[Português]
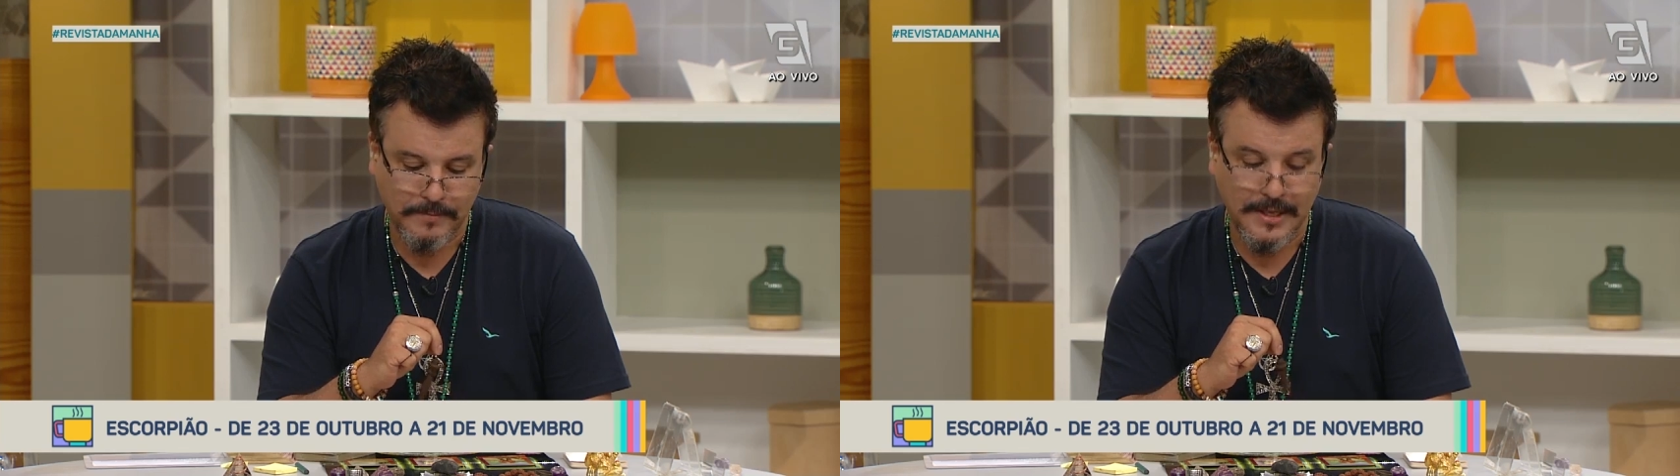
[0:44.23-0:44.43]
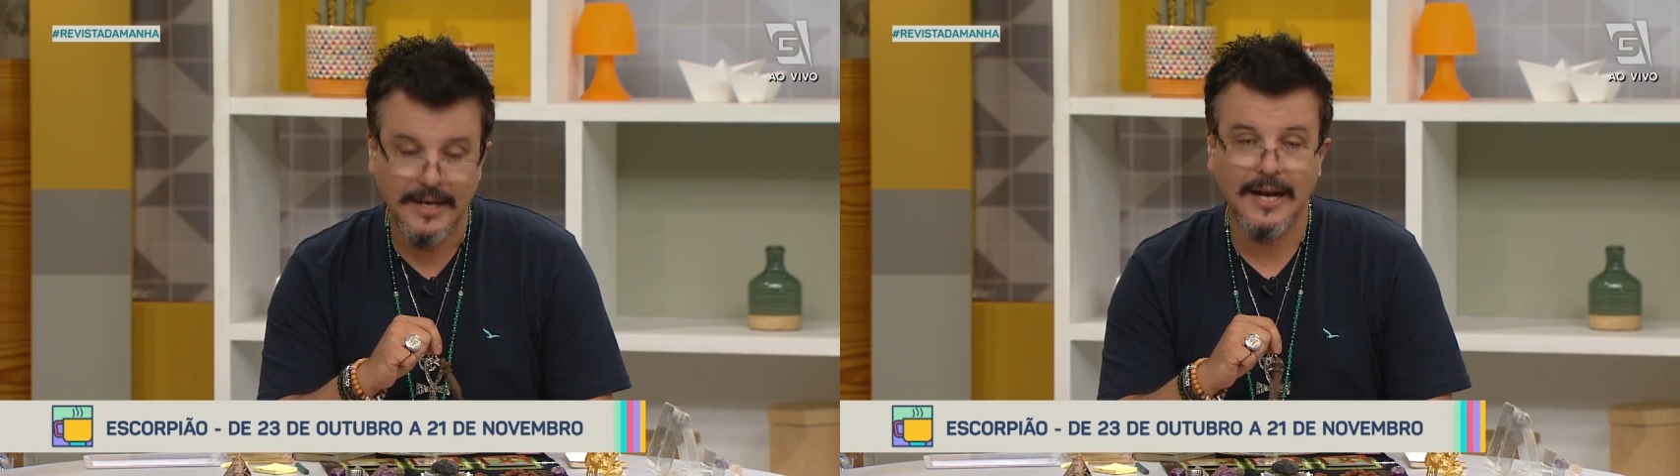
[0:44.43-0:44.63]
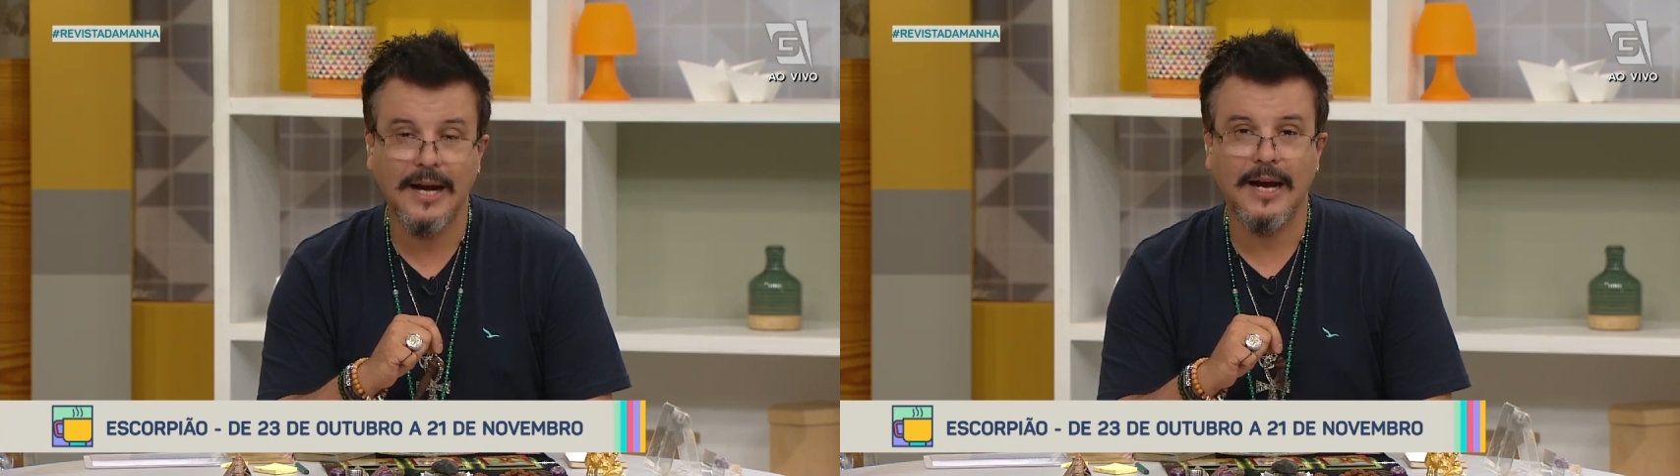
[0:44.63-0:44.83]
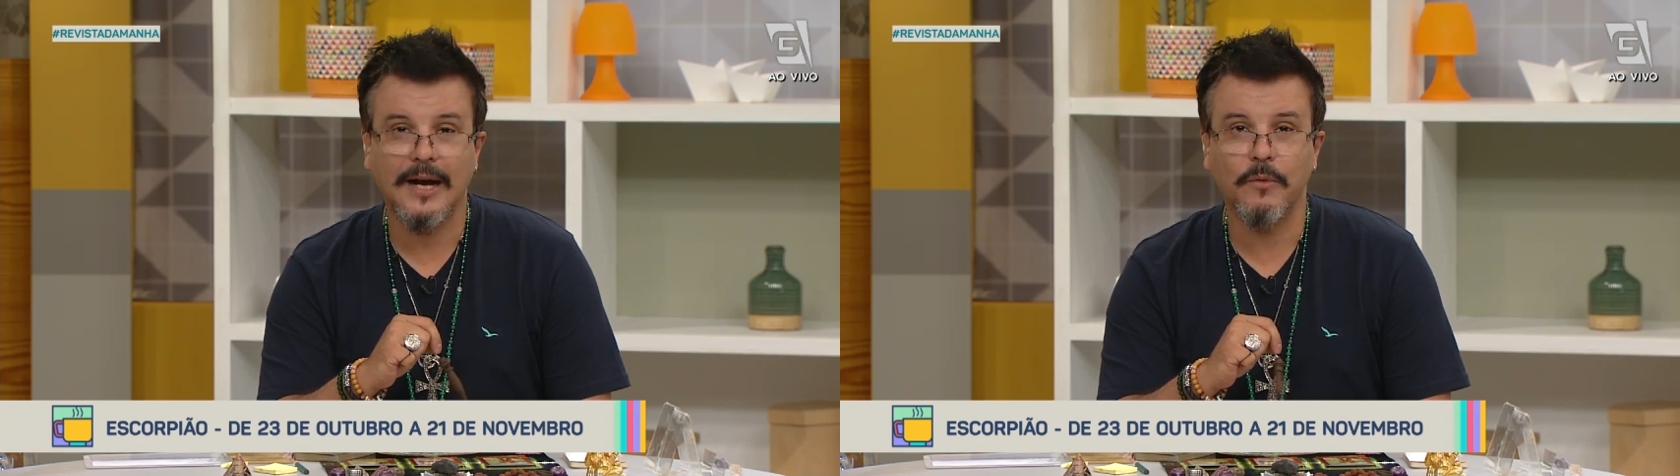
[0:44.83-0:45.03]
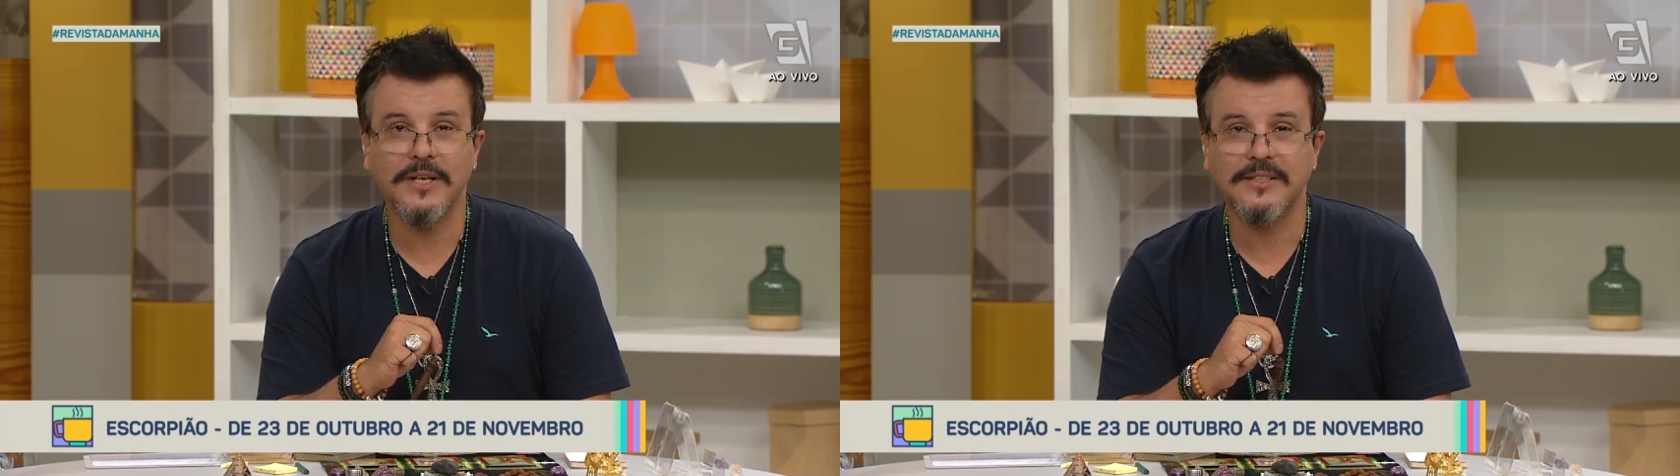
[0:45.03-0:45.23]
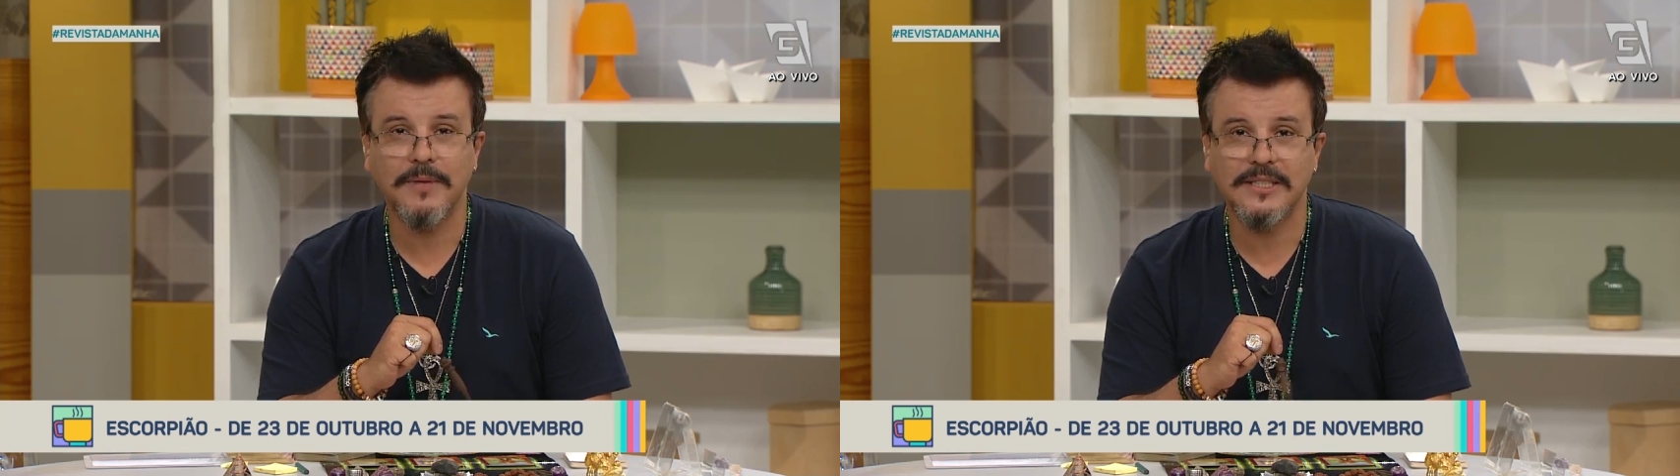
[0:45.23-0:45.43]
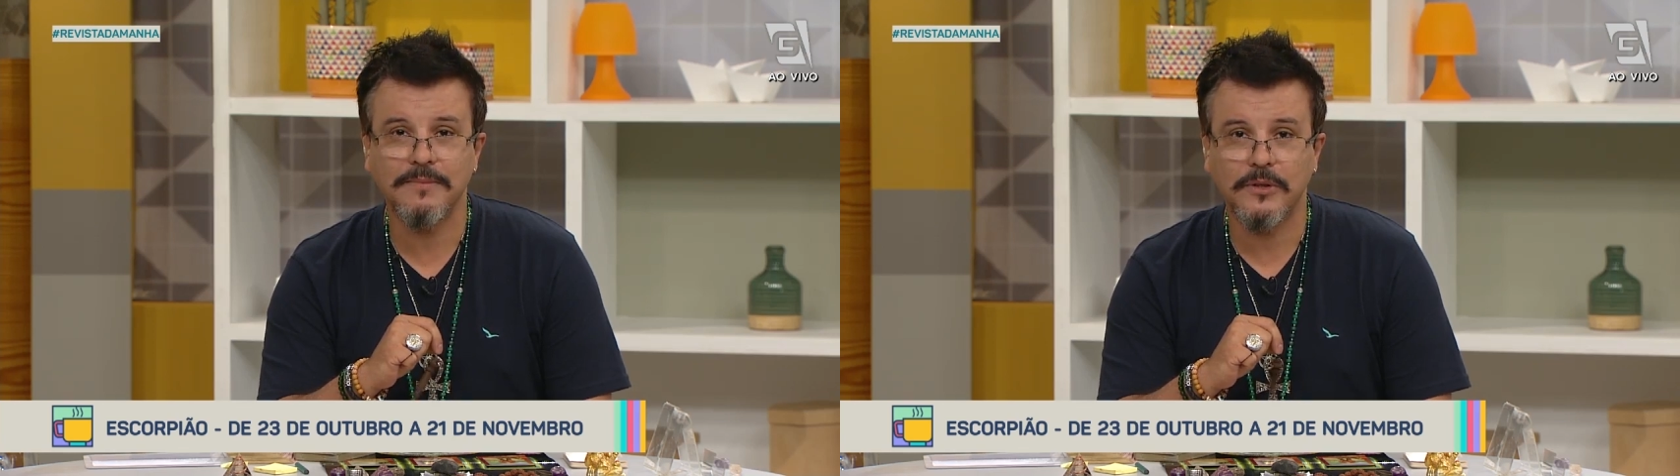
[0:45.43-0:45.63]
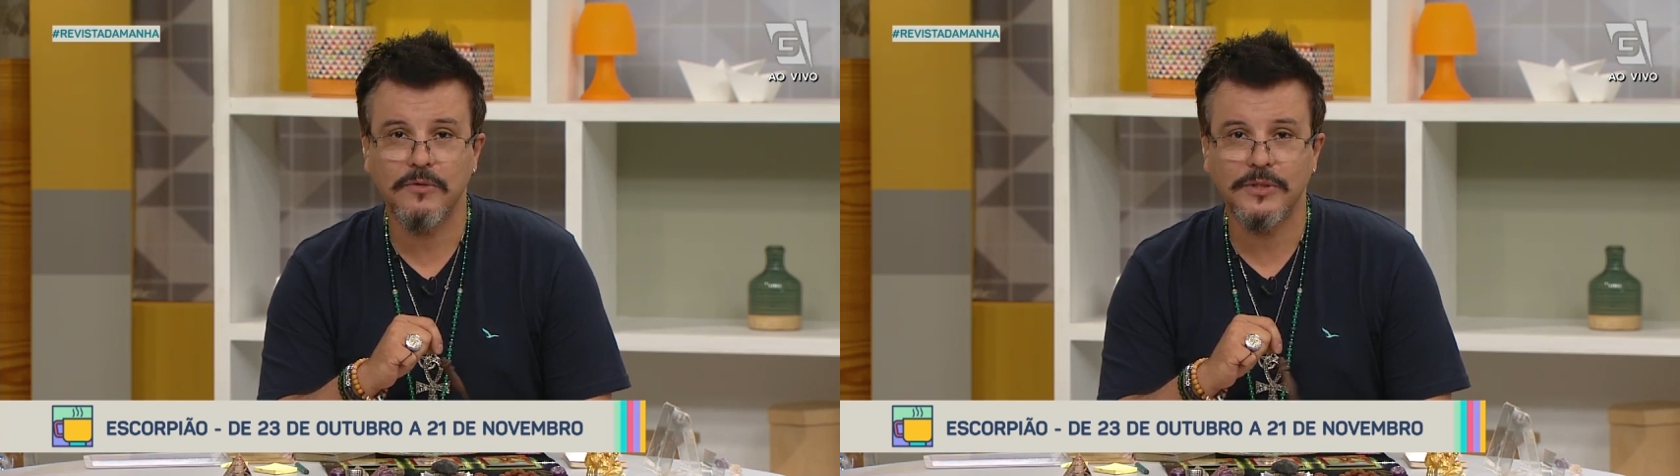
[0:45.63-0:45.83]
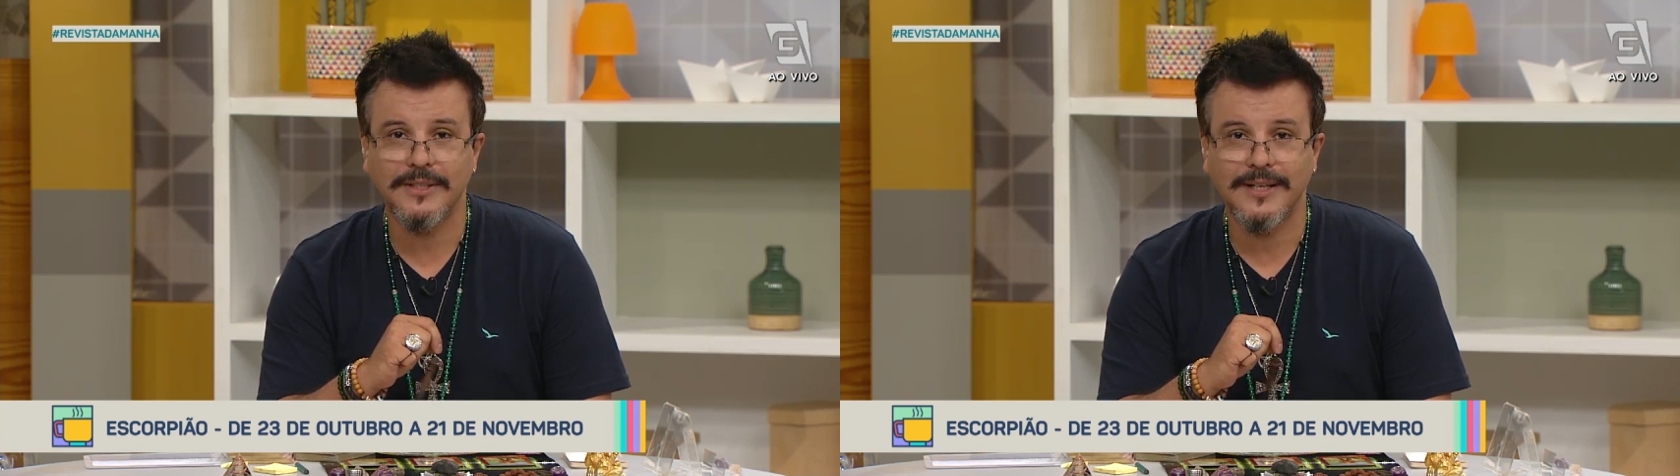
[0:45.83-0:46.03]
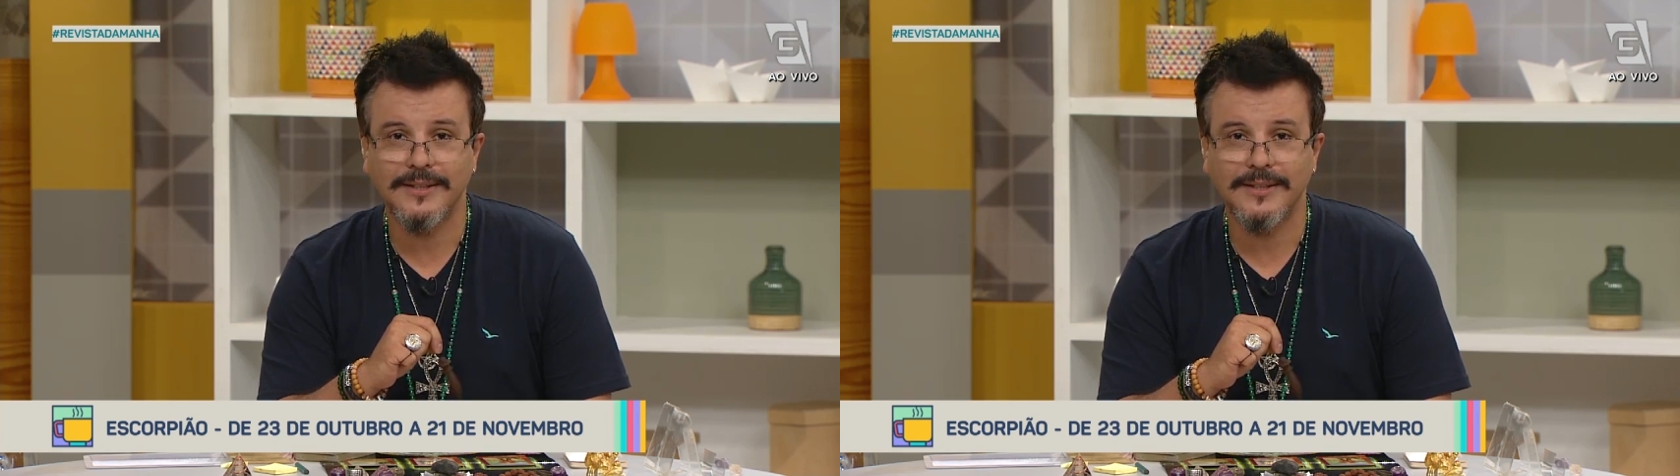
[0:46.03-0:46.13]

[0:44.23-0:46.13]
ter a, a, o restabelecimento que você está